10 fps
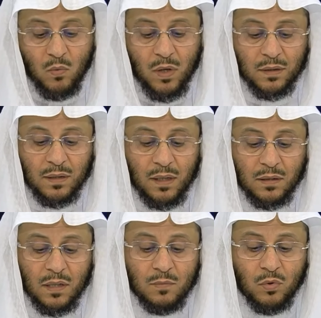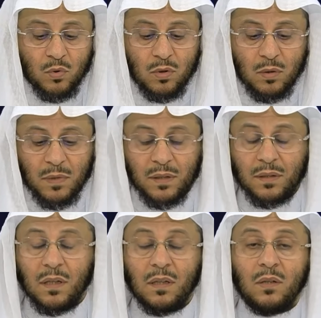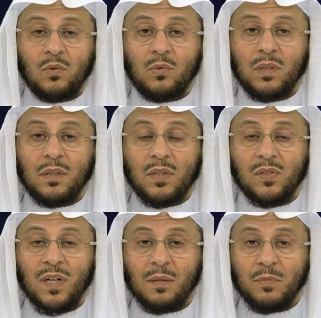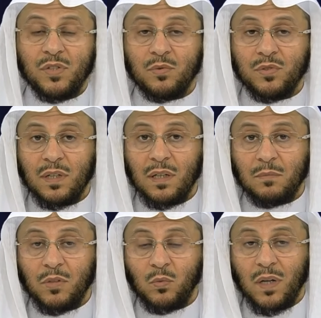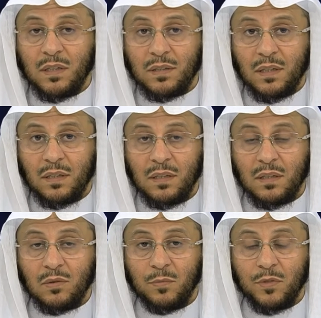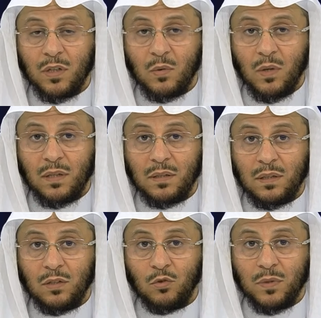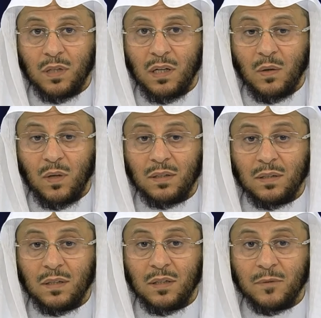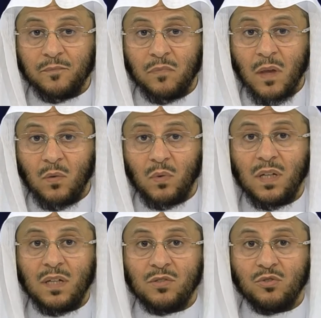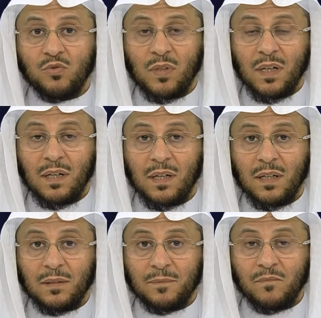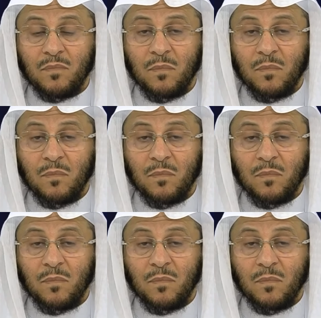وأن تحترم كل من له اتصال بزوجها من والديه ومن إخوانه ومن أخواته ولا يجوز لها أن